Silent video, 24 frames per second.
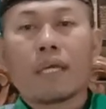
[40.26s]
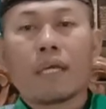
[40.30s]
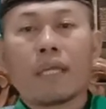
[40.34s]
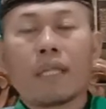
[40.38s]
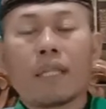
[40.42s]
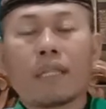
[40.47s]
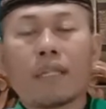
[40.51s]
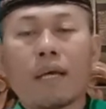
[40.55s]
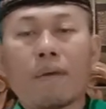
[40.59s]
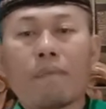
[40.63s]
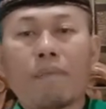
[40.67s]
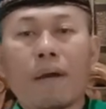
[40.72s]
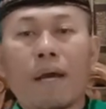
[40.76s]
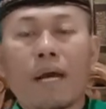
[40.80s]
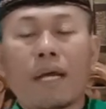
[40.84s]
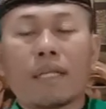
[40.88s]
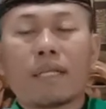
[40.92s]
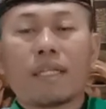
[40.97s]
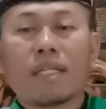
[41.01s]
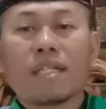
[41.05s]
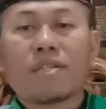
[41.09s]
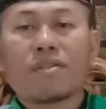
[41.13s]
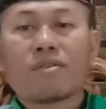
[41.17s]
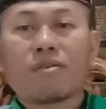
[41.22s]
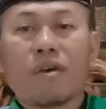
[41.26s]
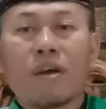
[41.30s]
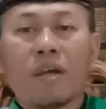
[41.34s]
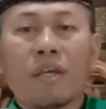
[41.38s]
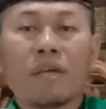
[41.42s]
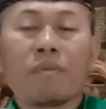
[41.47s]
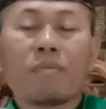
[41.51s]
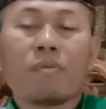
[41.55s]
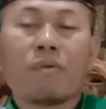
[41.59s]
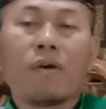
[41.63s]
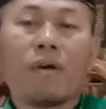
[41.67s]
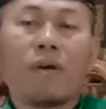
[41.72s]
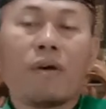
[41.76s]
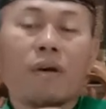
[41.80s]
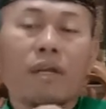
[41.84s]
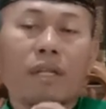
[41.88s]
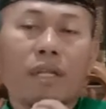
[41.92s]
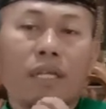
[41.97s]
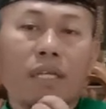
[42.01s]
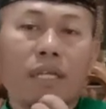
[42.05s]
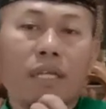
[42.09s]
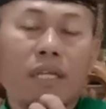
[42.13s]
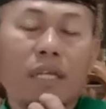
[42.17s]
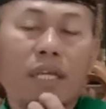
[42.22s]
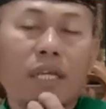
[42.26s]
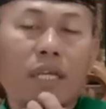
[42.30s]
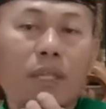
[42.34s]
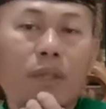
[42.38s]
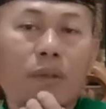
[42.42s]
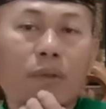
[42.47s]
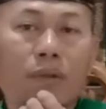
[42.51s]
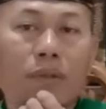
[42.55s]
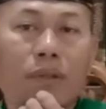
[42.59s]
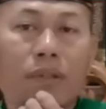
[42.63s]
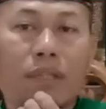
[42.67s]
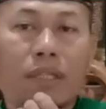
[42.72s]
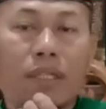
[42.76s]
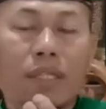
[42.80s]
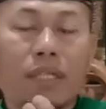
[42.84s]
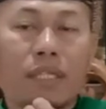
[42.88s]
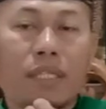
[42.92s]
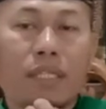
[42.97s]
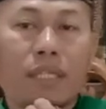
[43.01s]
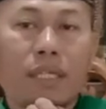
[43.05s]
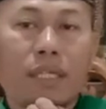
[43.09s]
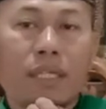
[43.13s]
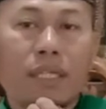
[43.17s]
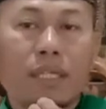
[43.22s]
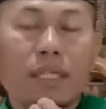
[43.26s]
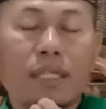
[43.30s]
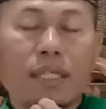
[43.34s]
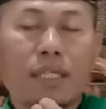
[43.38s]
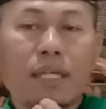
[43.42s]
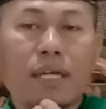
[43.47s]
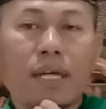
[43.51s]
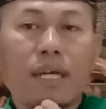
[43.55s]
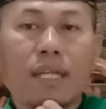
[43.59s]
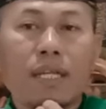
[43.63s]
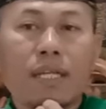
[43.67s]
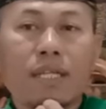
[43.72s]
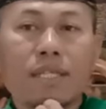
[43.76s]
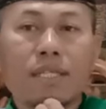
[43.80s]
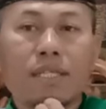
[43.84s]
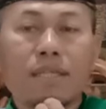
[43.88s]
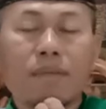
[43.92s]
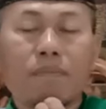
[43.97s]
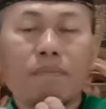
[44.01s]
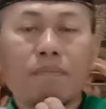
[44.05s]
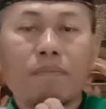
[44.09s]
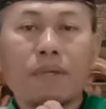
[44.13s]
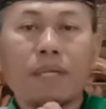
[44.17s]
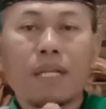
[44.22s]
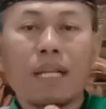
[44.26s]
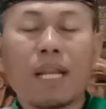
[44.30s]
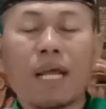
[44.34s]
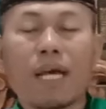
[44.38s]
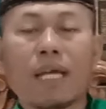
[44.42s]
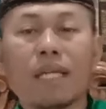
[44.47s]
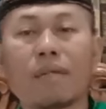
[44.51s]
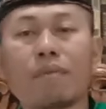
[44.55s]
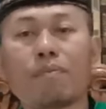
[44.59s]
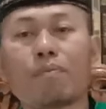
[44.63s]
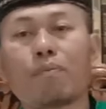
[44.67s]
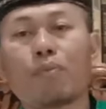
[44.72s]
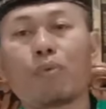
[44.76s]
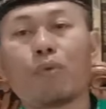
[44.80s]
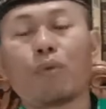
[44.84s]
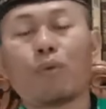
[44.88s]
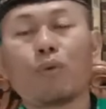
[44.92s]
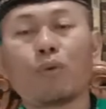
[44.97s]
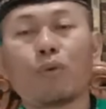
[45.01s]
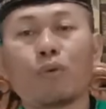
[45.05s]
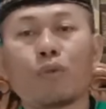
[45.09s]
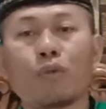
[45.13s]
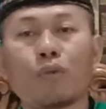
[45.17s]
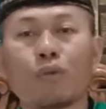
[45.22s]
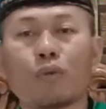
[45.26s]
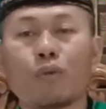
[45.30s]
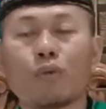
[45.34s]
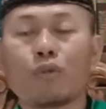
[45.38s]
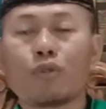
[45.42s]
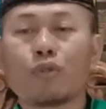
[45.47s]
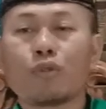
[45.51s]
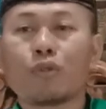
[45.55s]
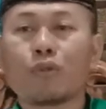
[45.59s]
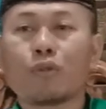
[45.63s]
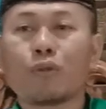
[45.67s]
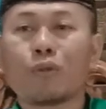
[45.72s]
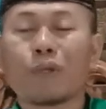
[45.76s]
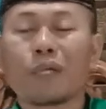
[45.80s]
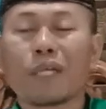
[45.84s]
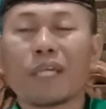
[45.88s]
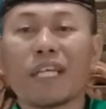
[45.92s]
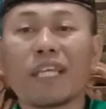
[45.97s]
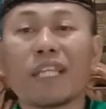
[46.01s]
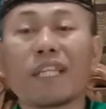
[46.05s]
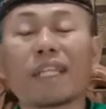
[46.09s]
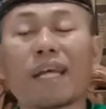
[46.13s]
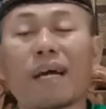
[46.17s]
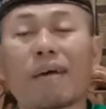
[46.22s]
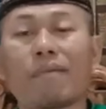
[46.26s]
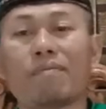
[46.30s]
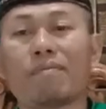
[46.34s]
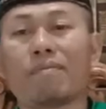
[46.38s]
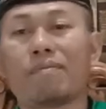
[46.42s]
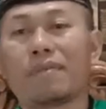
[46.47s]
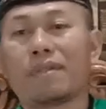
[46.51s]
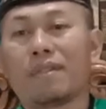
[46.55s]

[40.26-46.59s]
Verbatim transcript: Kitab hadis Sahih Bukhari itu terdiri dari 97 kitab.